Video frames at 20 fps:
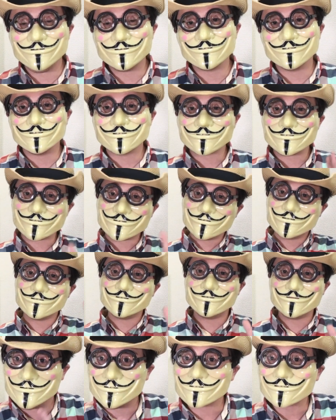あの、先ほ
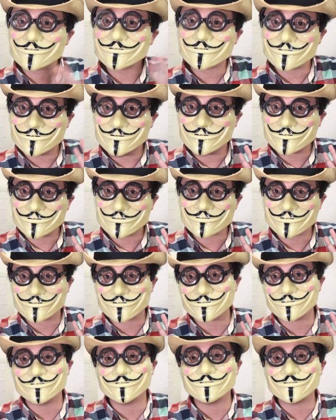どあらすじを話した
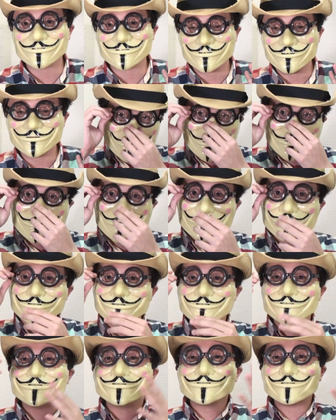時にですね、ロボット
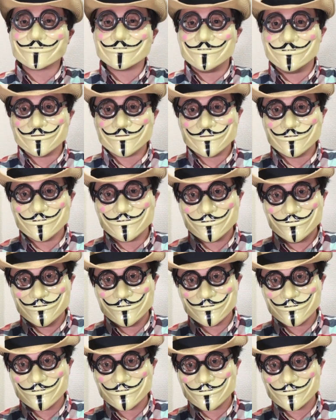の新作発表
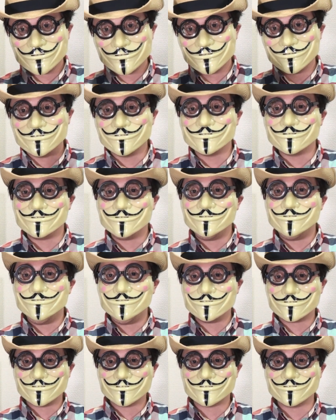会っていうのが
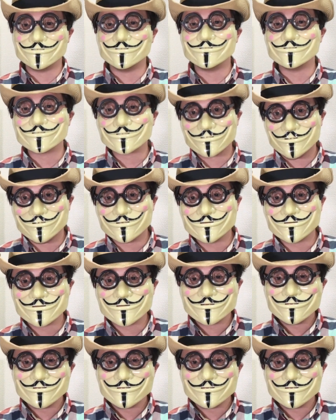あったじゃないですか。